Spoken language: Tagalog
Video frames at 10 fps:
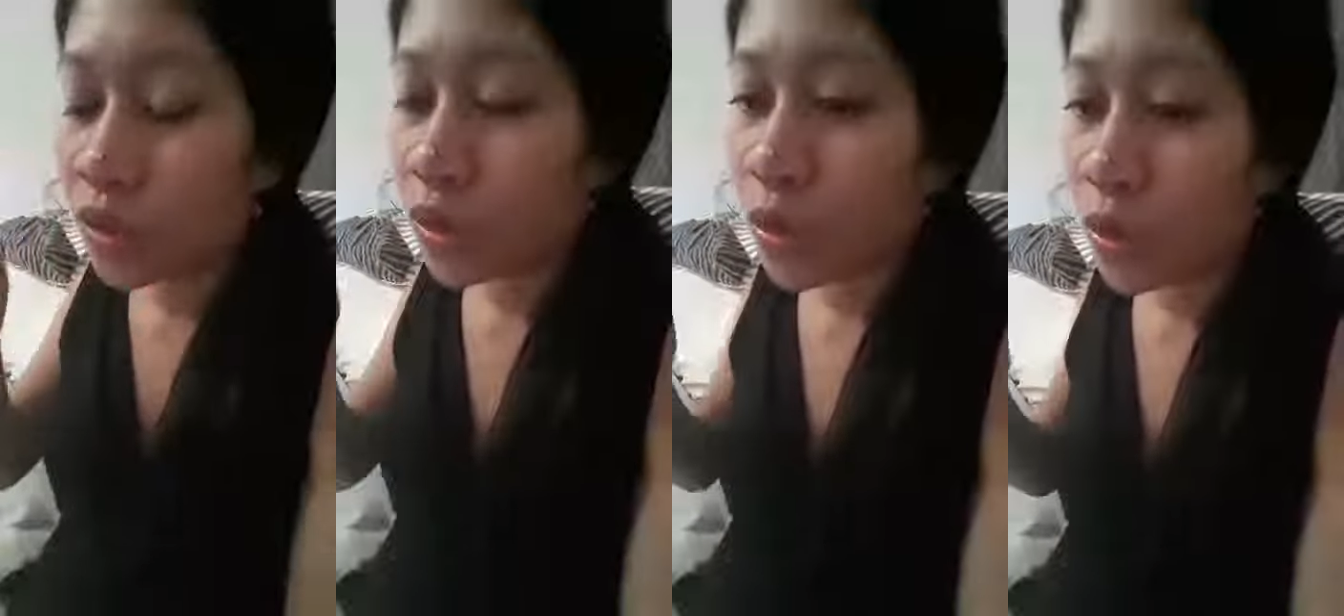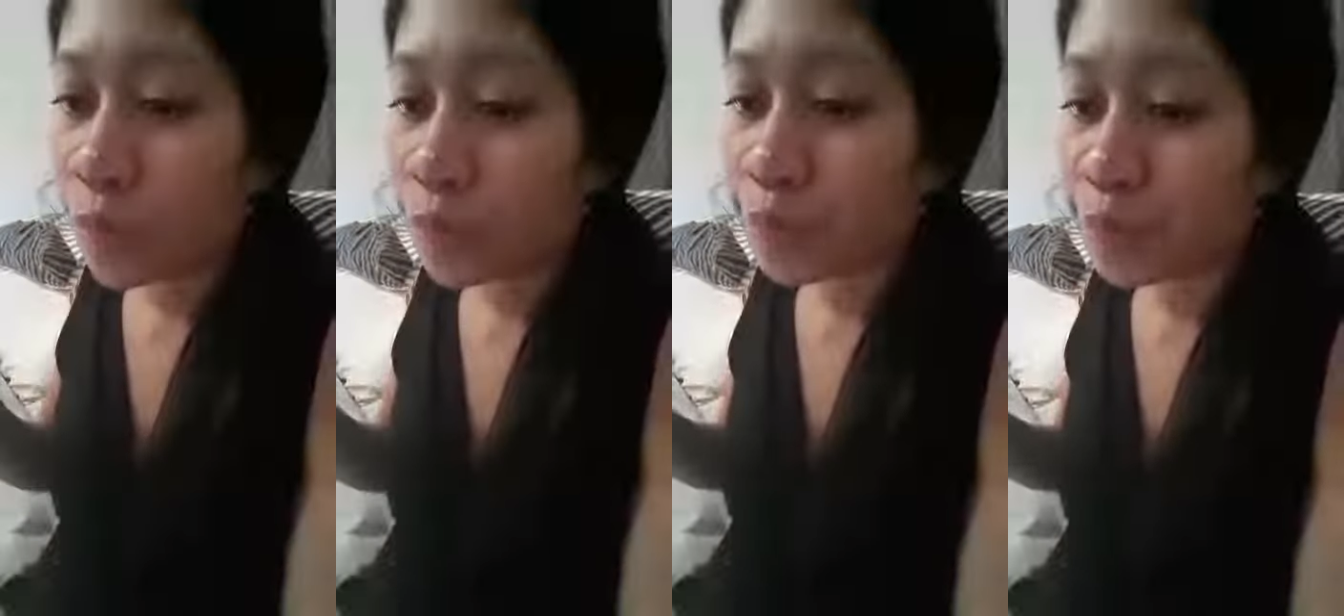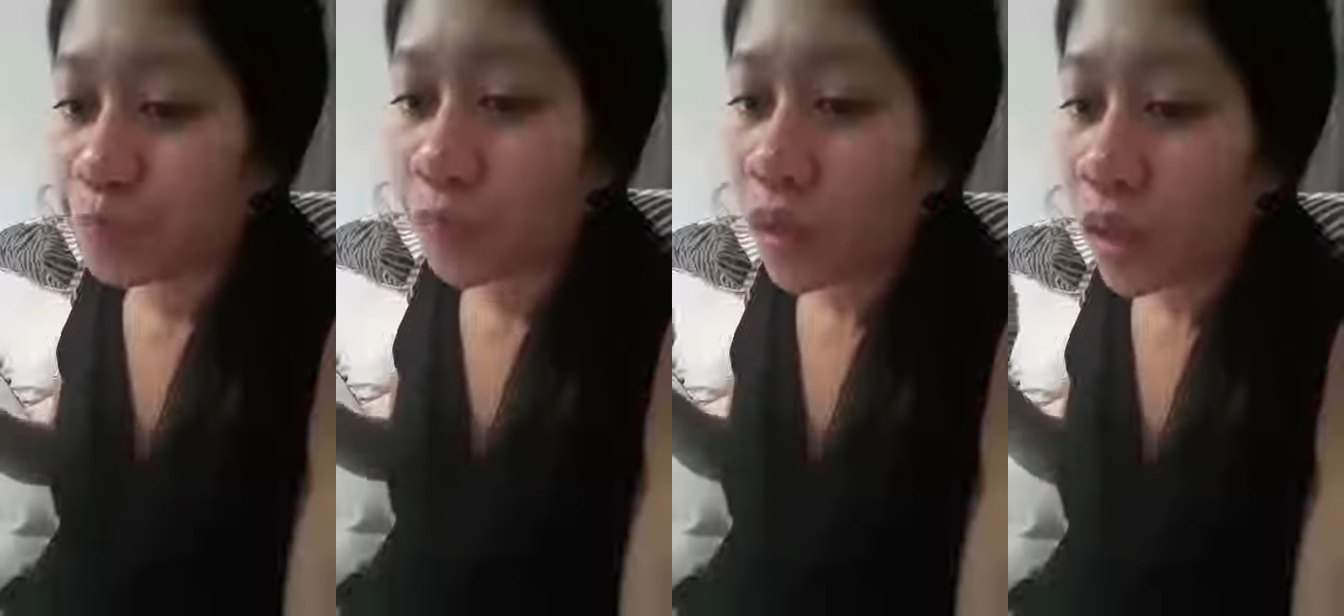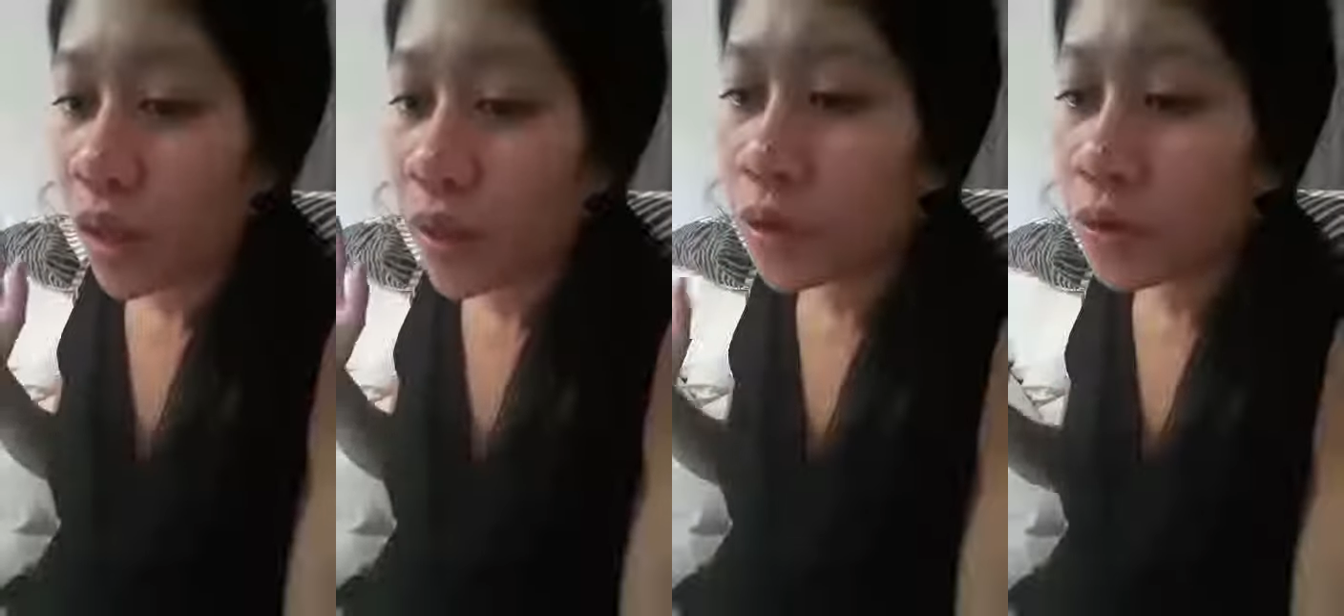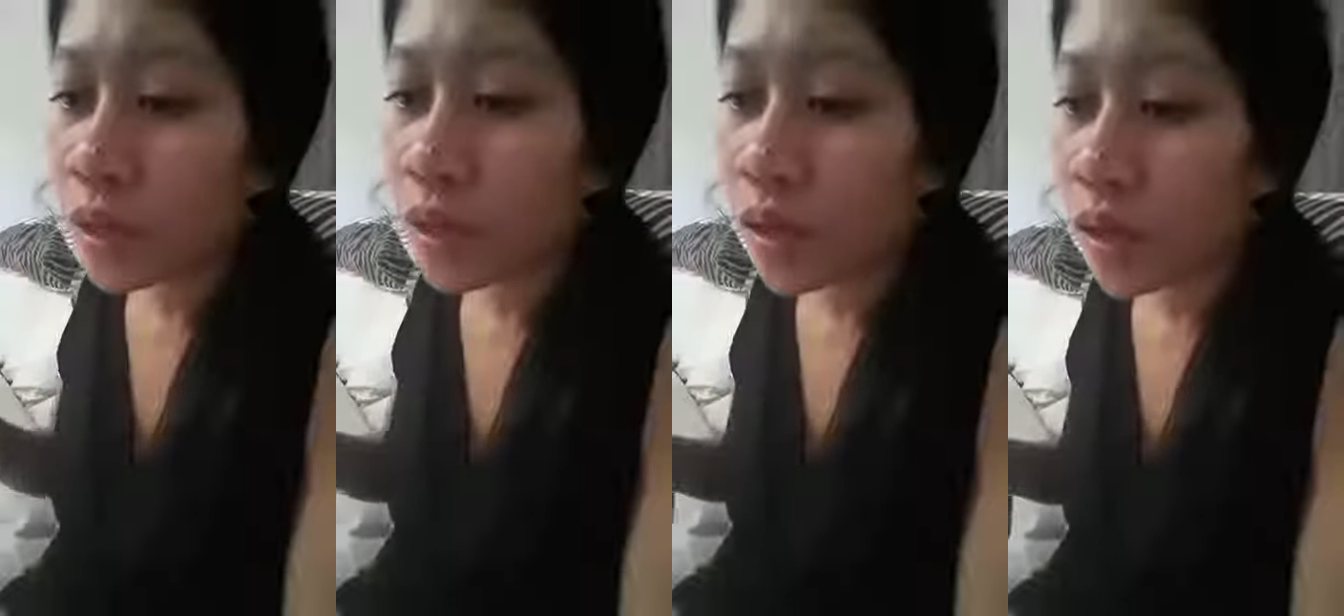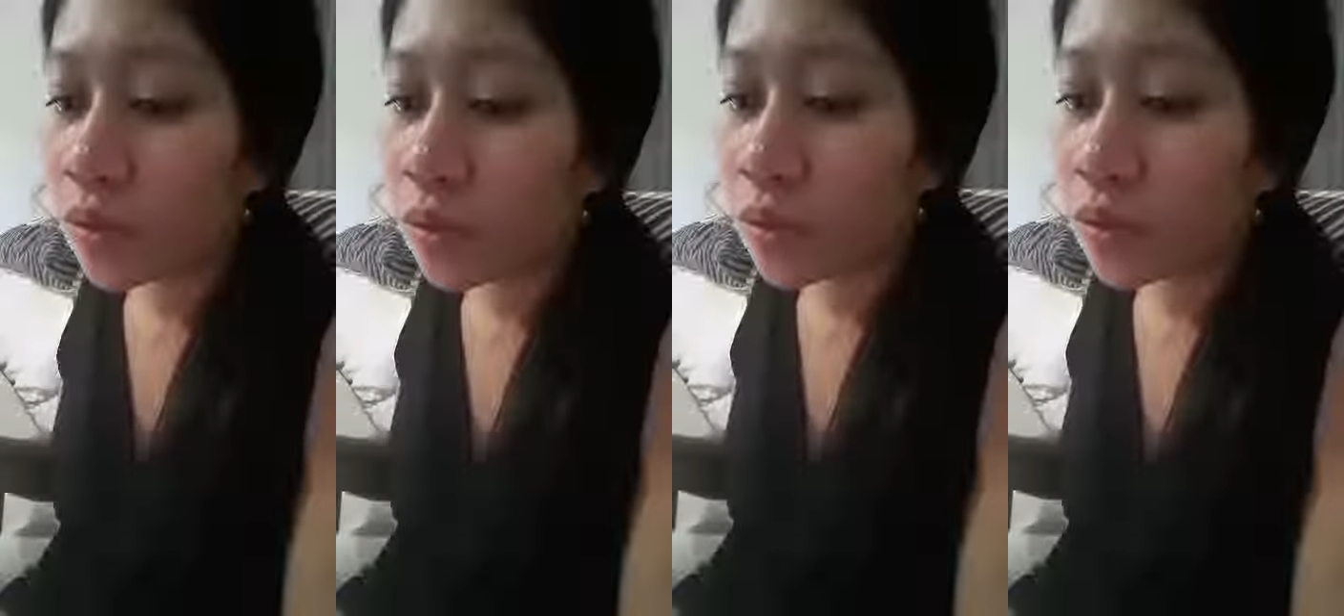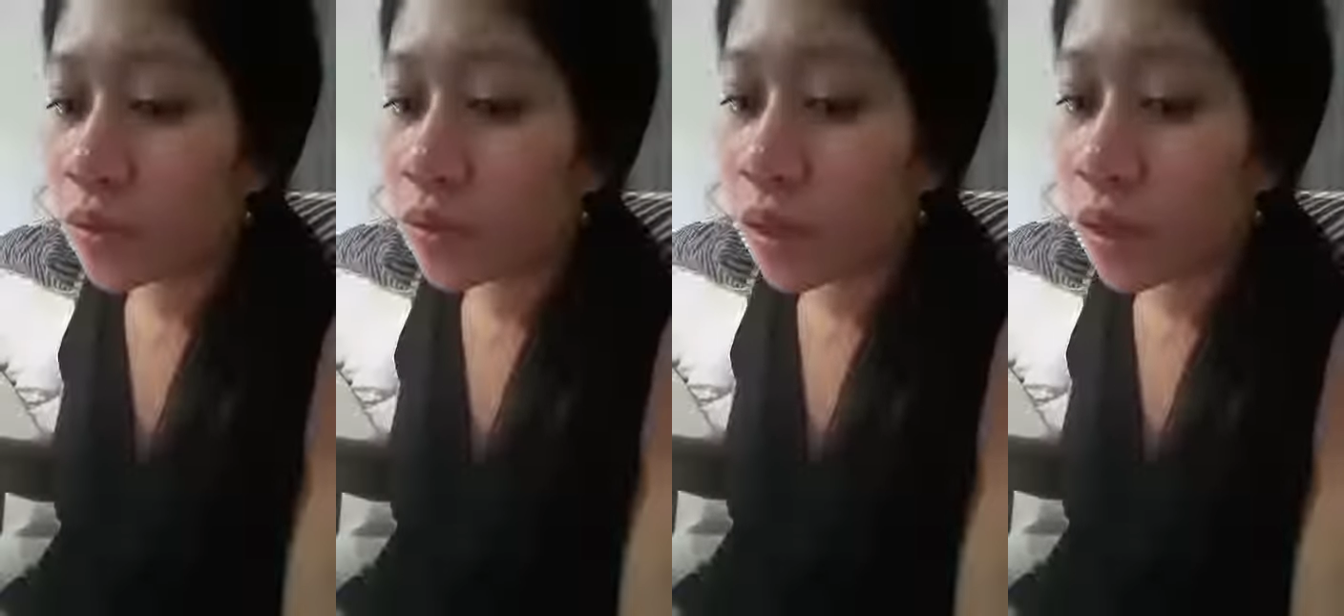So, ayun, naka, ano ako doon,